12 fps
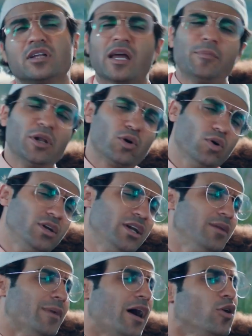تجيب لي
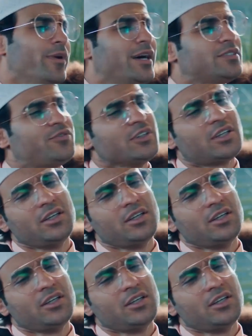كل المعلومات في